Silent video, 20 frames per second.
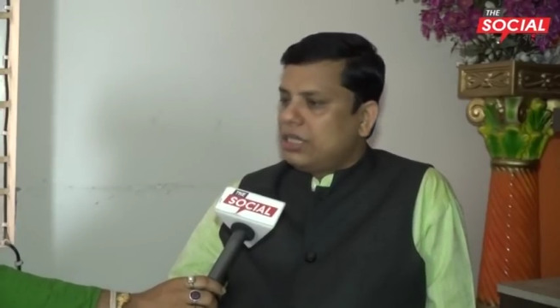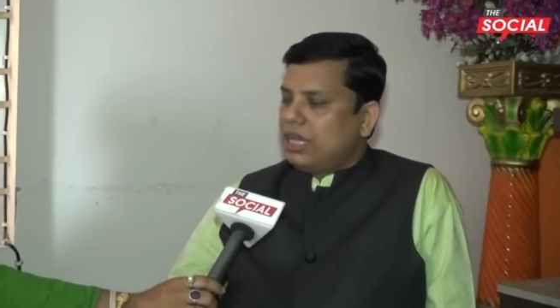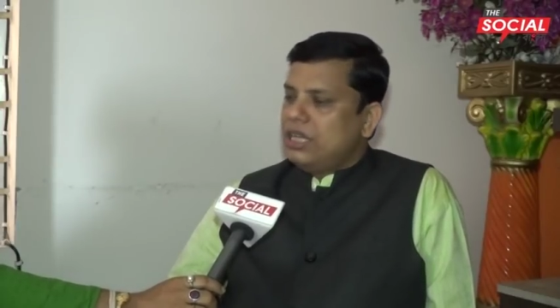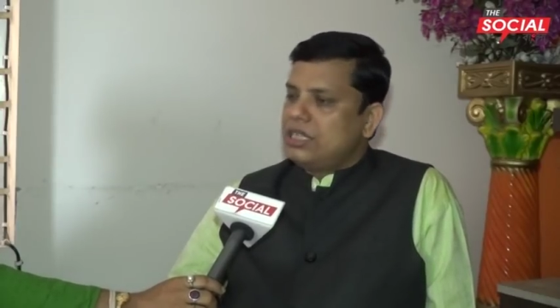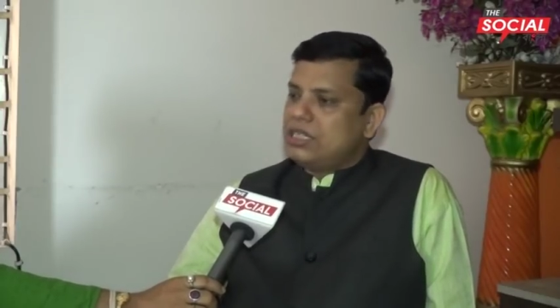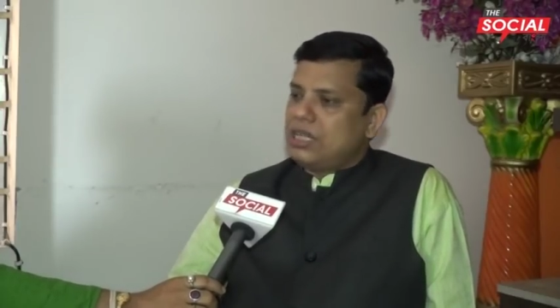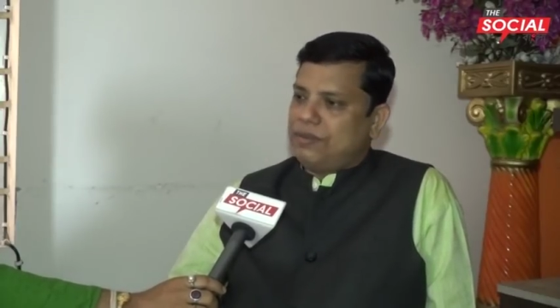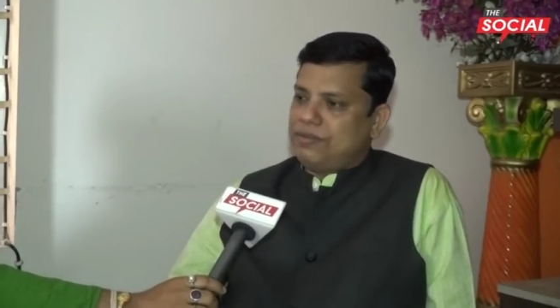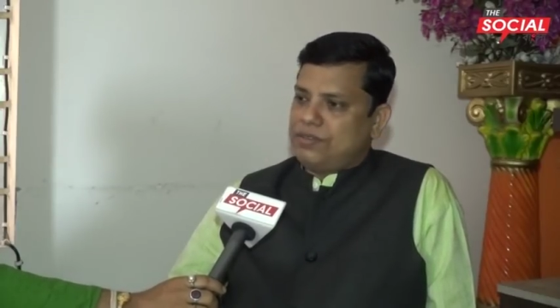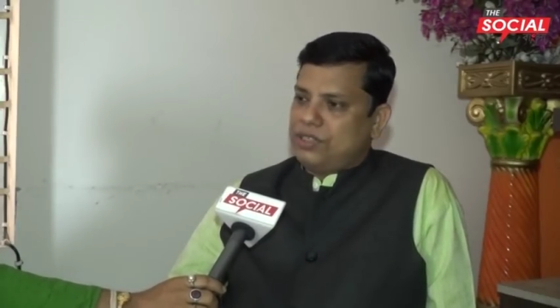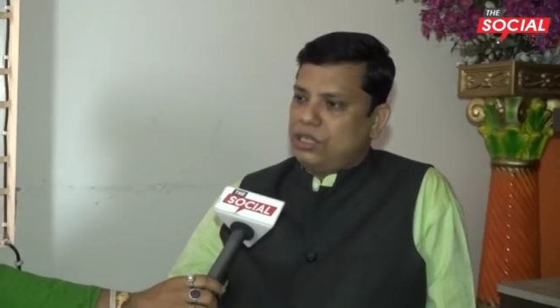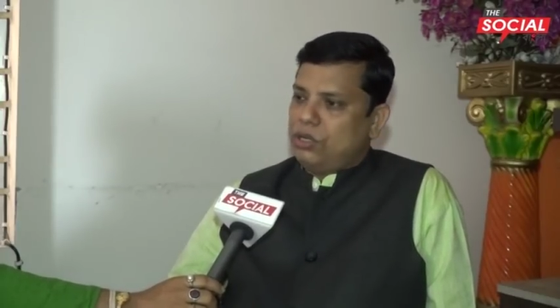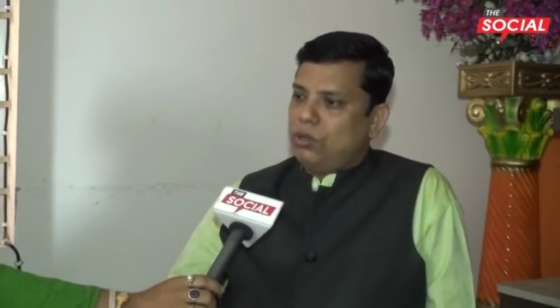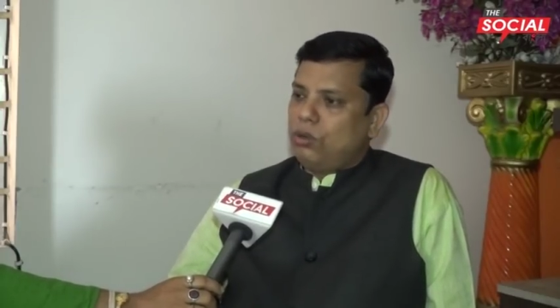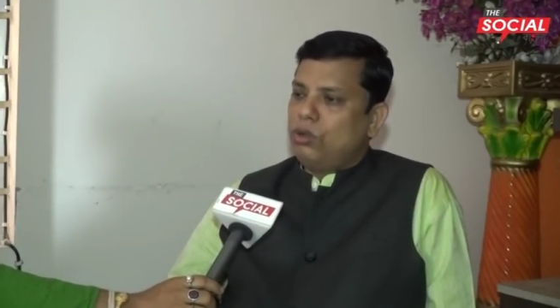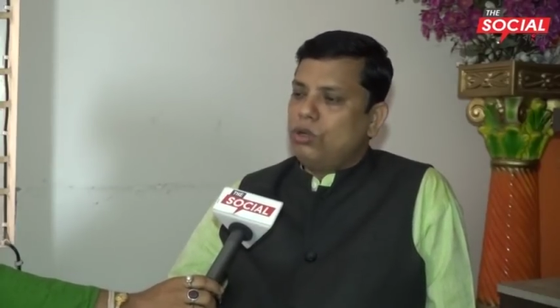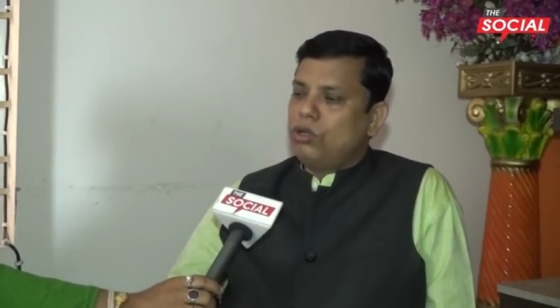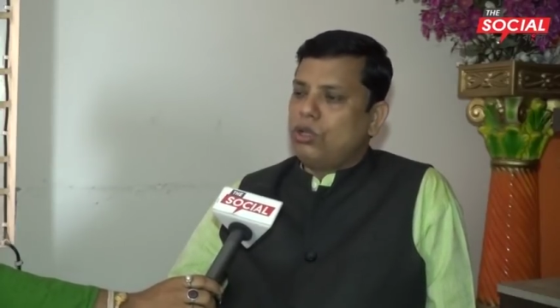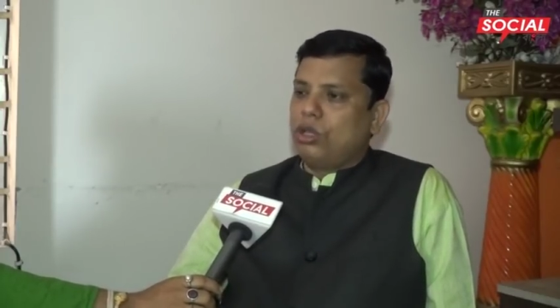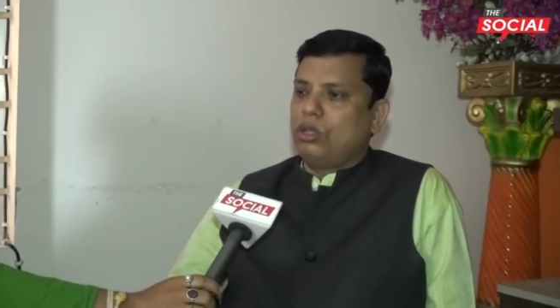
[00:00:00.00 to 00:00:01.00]
সেই
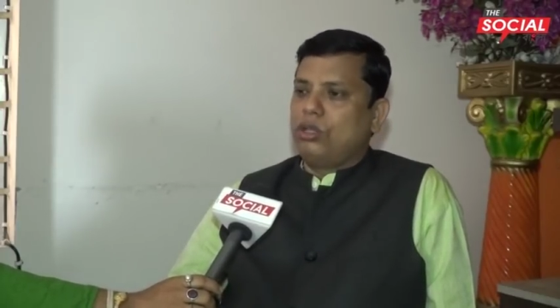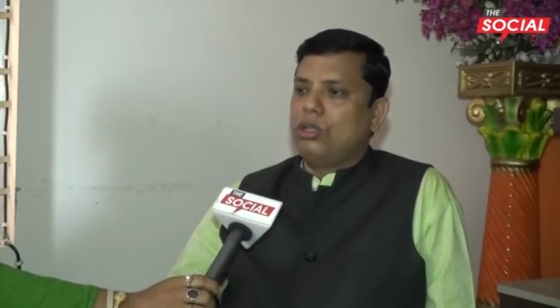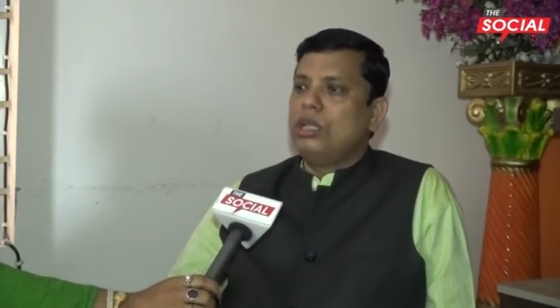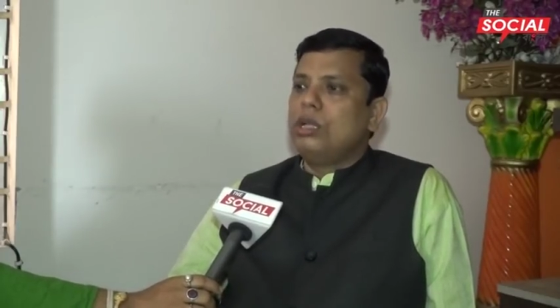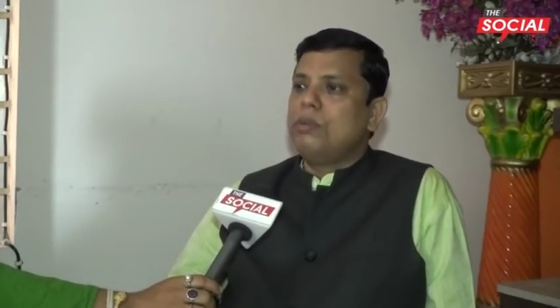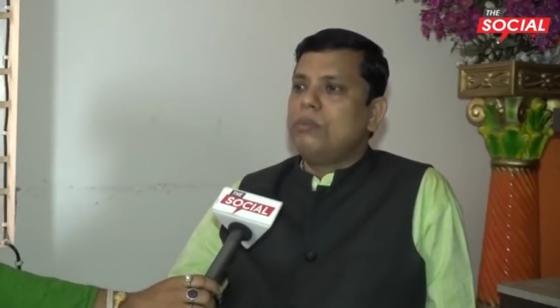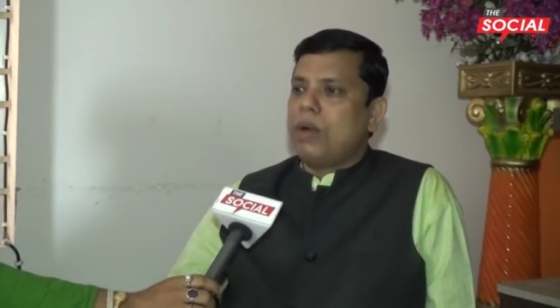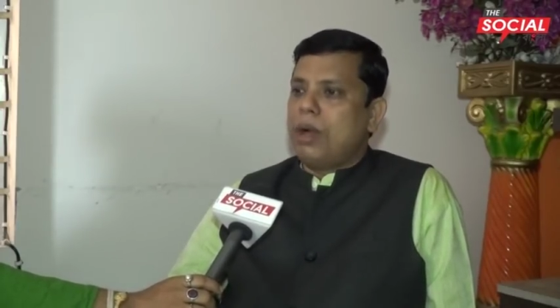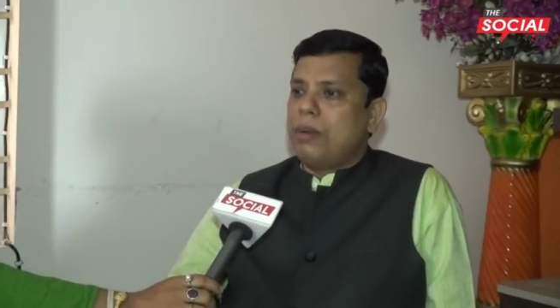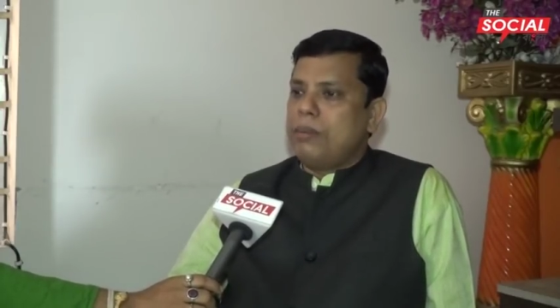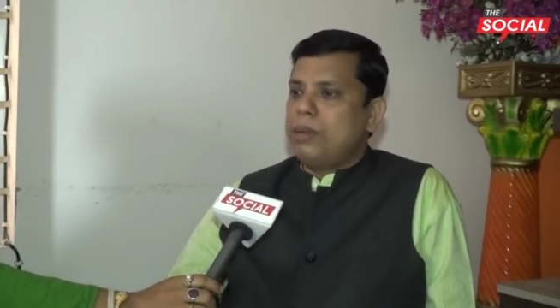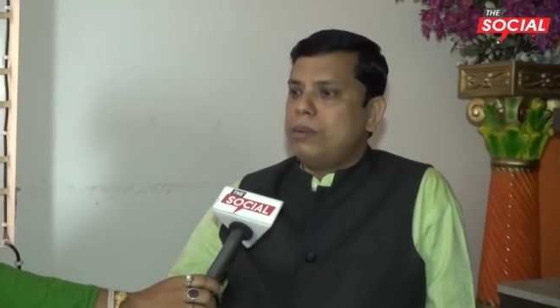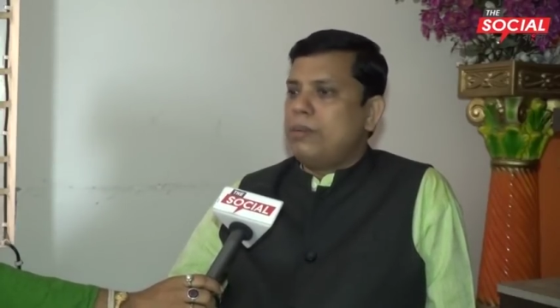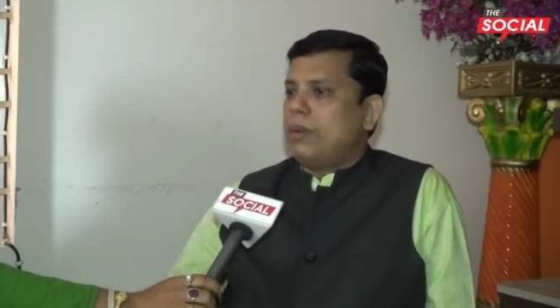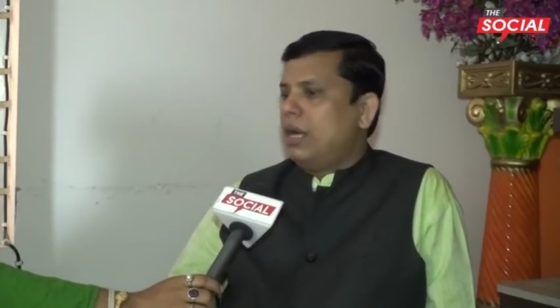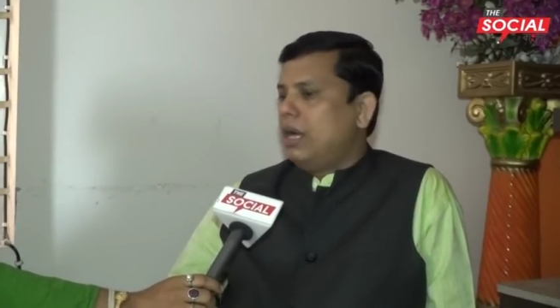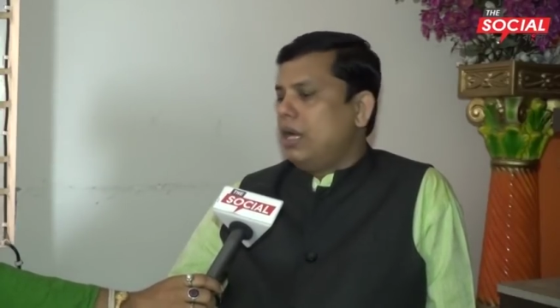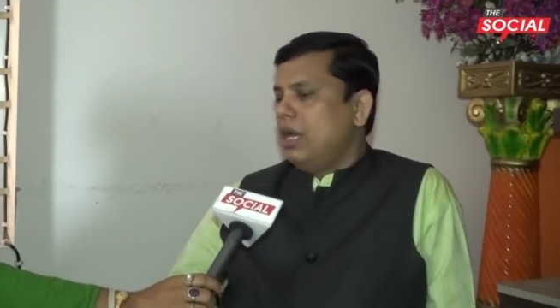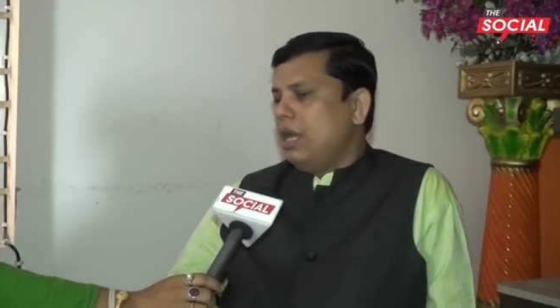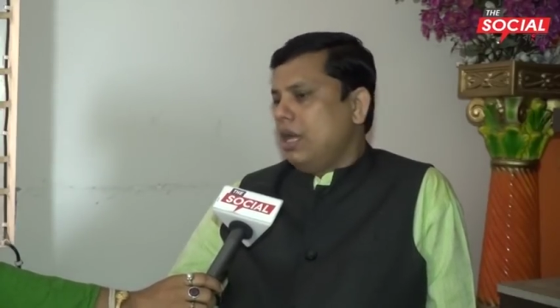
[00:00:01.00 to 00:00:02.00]
সাবসিডিগুলো যতদিন পাবে বা